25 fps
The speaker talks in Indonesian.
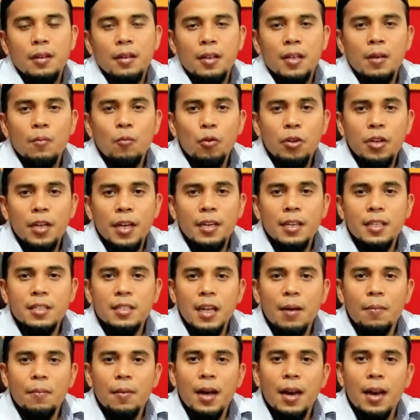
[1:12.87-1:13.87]
Kemudian
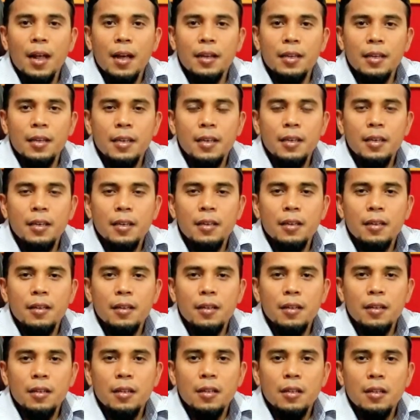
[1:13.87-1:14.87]
ditambah lagi
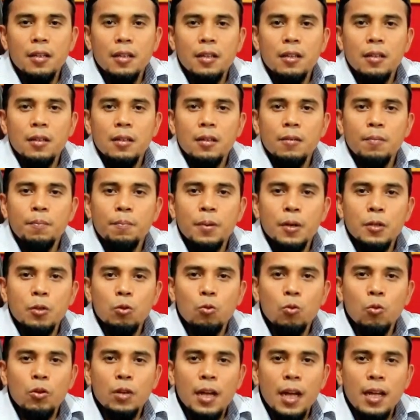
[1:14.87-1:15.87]

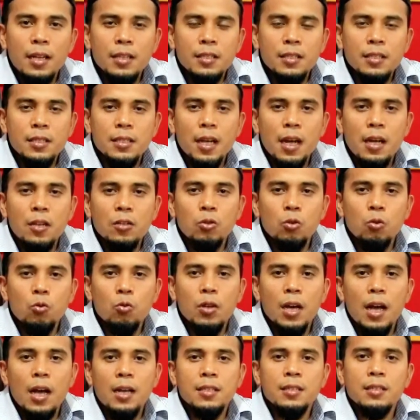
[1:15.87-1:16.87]
petugas yang
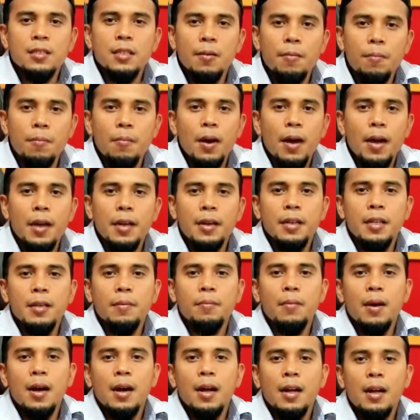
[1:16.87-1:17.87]
sudah standby
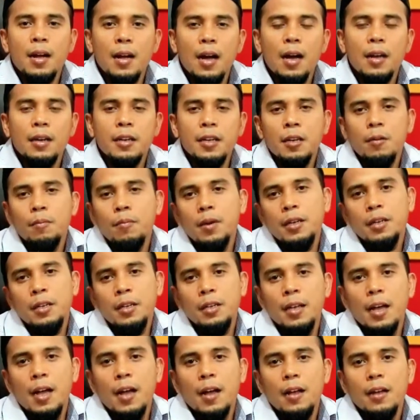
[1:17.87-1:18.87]
di Makkah dan
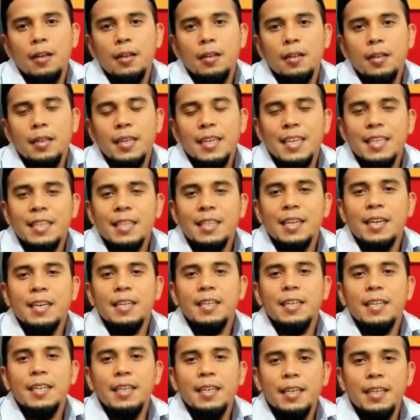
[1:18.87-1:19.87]
Madinah
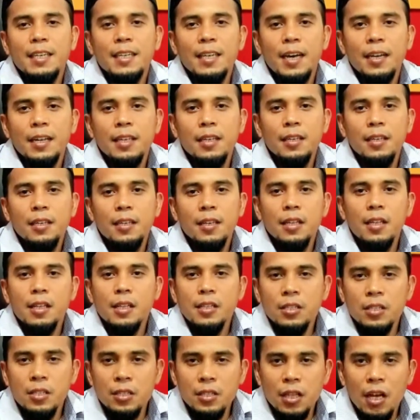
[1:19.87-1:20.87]
terdiri dari
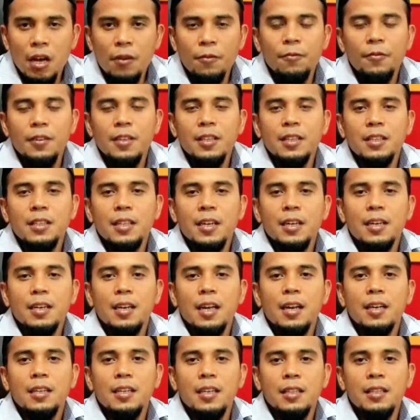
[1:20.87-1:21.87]
staf
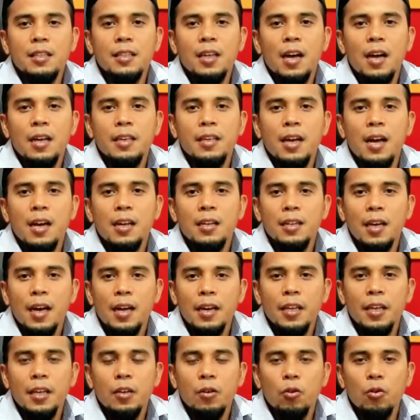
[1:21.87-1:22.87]
internal kita yang
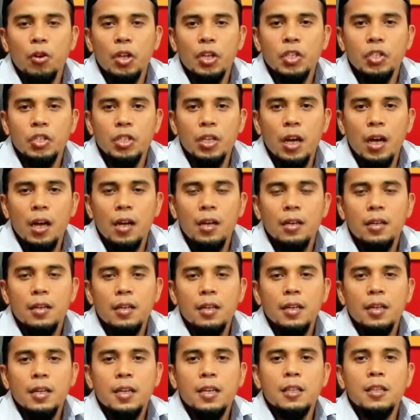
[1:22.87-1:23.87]
dari Indonesia
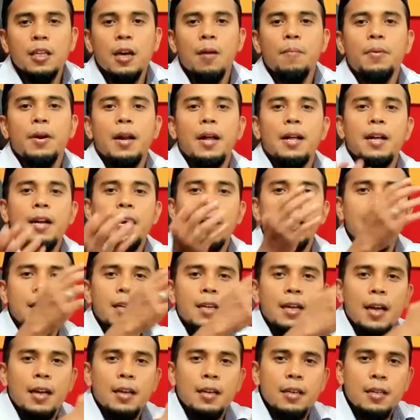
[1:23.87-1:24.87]
kita
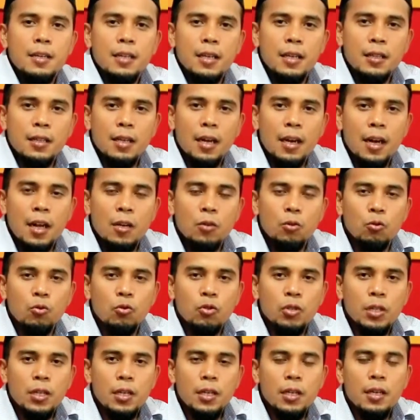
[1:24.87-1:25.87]
berangkatkan ke tanah
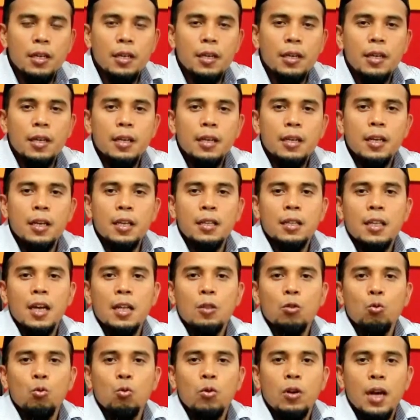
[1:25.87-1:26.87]
suci
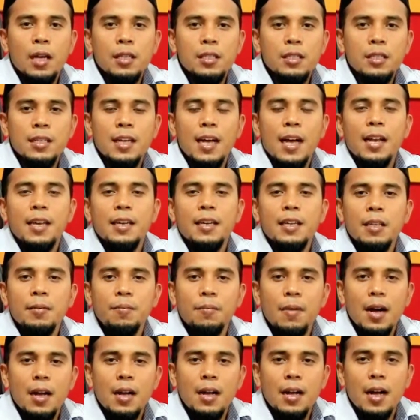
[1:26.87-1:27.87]
kita tugaskan di
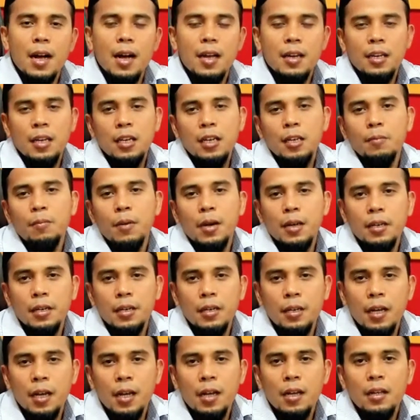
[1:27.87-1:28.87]
Makkah dan di
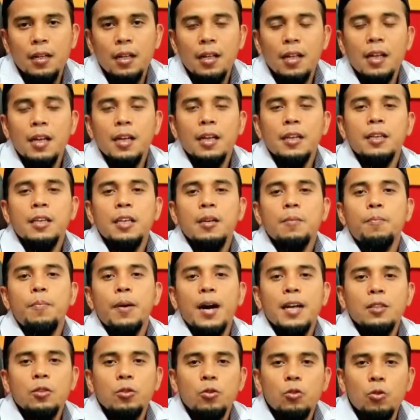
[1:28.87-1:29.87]
Madinah
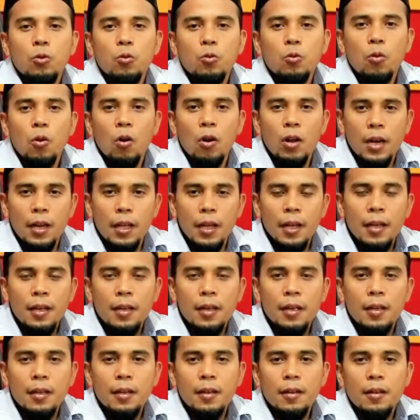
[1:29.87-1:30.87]
dibantu oleh
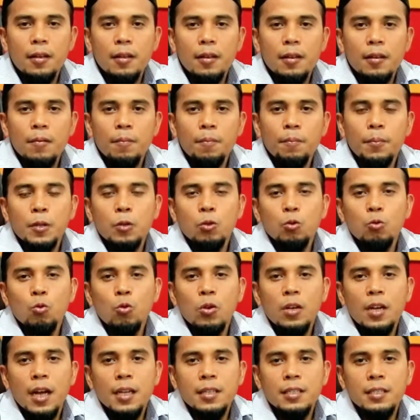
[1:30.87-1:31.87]

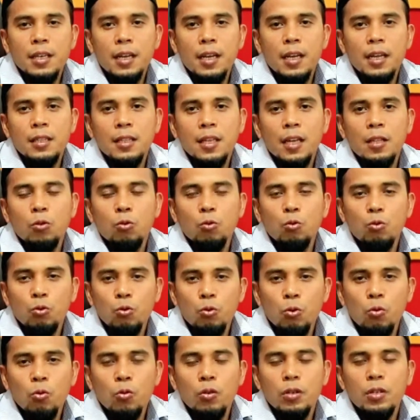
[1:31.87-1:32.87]
petugas yang kita
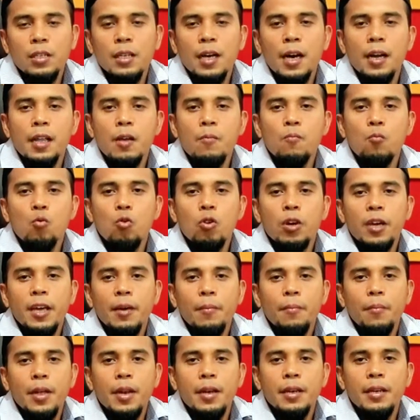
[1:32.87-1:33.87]
tunjuk dari
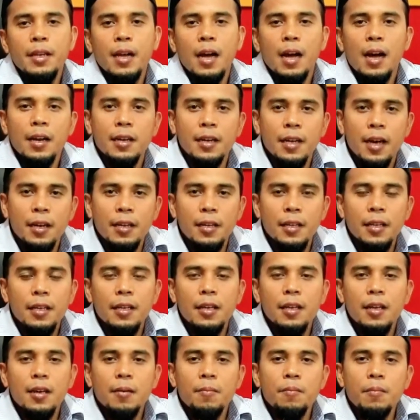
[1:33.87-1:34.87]
mukimin yang ada di
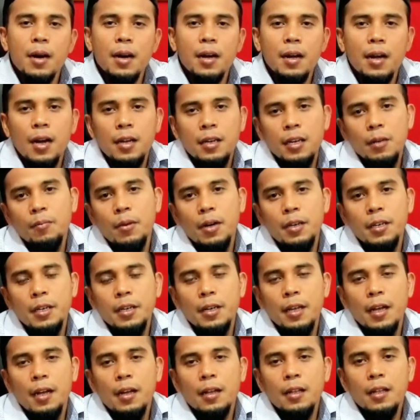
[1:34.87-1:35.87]
Mekah di
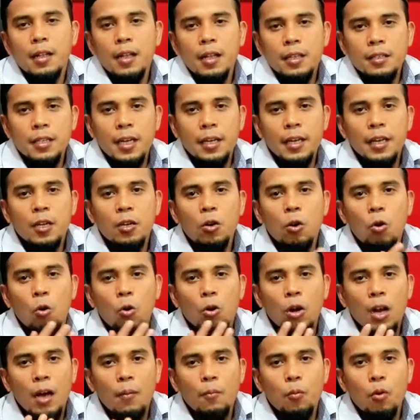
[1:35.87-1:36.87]
Madinah. Jadi
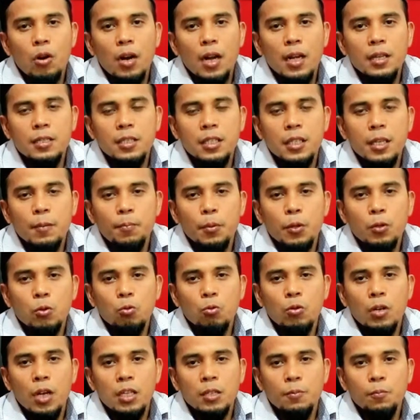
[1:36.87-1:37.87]
kolaborasi
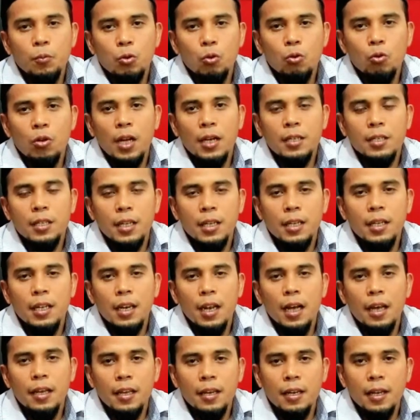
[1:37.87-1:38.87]
petugas-petugas
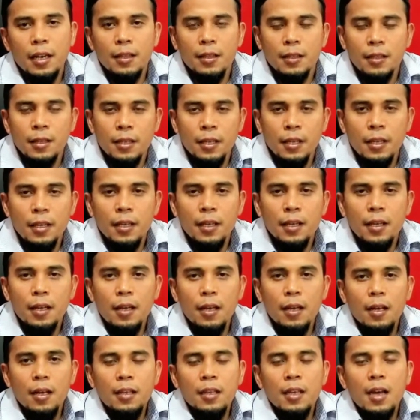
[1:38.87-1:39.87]
inilah yang nanti
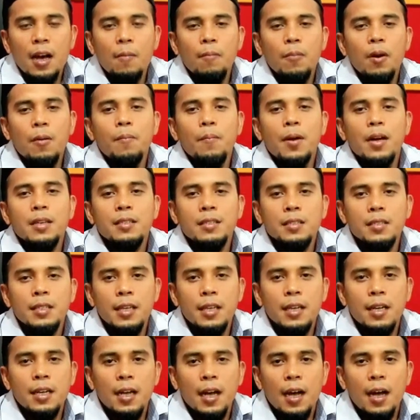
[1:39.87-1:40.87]
yang
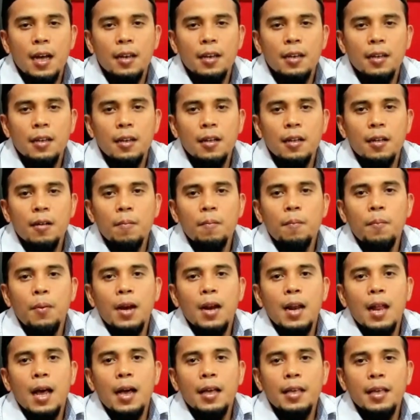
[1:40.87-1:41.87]
memastikan
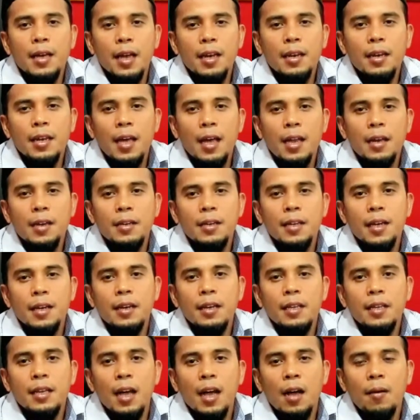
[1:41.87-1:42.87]
pelayanan
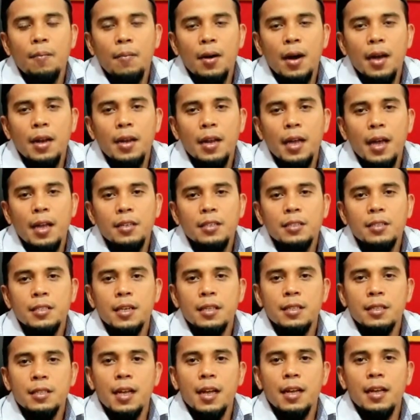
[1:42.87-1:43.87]
dan keamanan
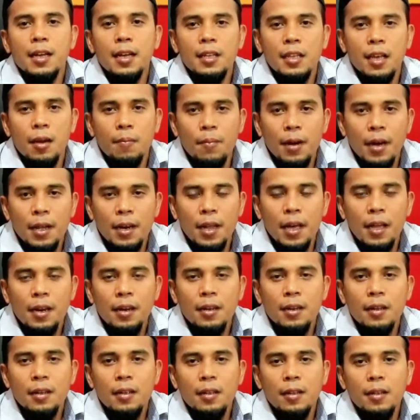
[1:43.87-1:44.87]
serta
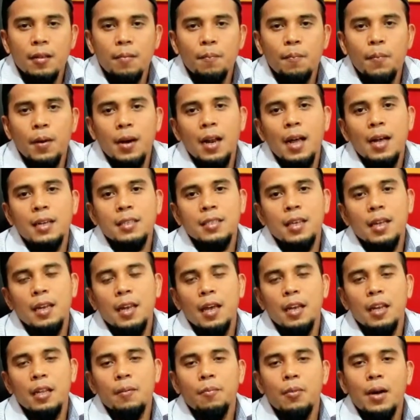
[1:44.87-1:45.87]
kenyamanan
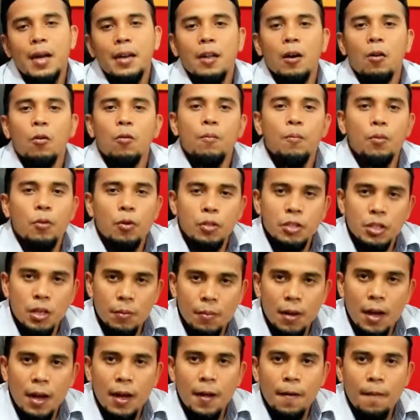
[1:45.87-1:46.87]
pelaksanaan ibadah umroh
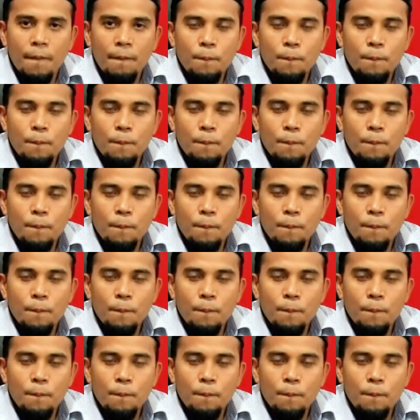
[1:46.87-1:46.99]
jamaah.